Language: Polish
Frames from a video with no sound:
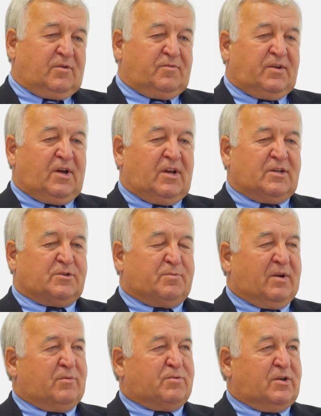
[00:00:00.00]
wiele
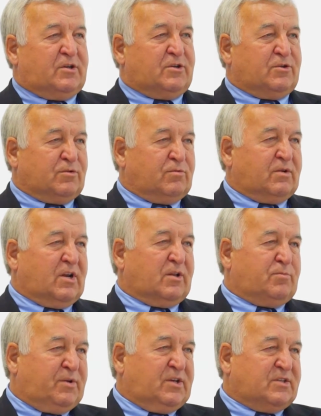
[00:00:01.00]
spraw przecież ukradł
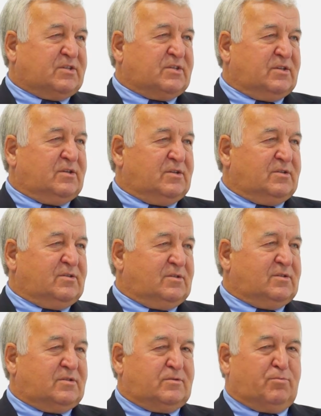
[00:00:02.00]
PiS yy,
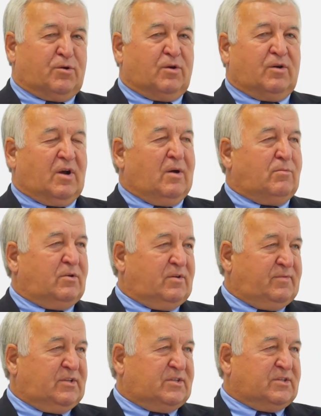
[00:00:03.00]
z programu
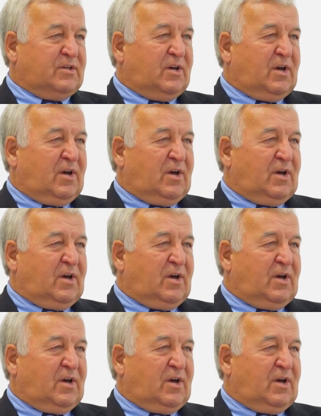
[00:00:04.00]
Lewicy.